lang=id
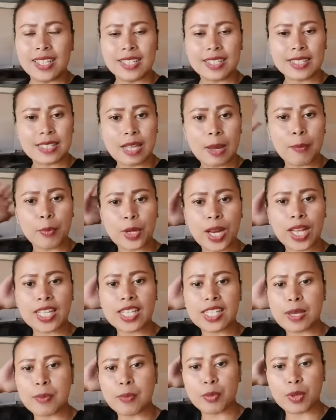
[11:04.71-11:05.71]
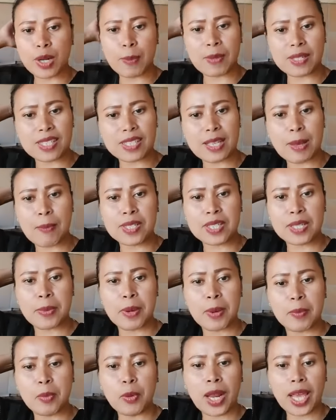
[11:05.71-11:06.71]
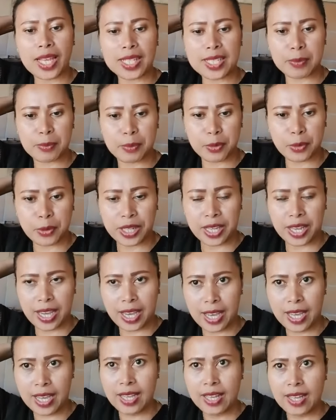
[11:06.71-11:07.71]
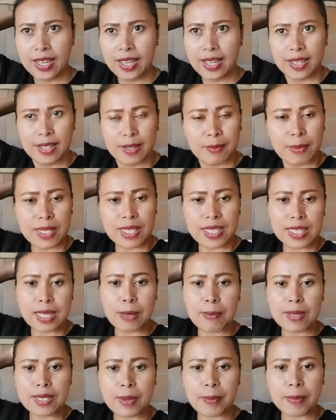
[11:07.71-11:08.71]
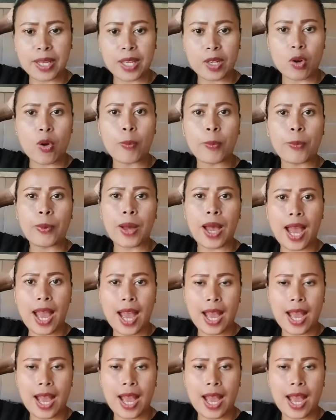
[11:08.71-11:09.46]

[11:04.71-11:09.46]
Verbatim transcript: Campurannya campuran masih sama-sama bule sih bun ya, masih sama-sama Eropa.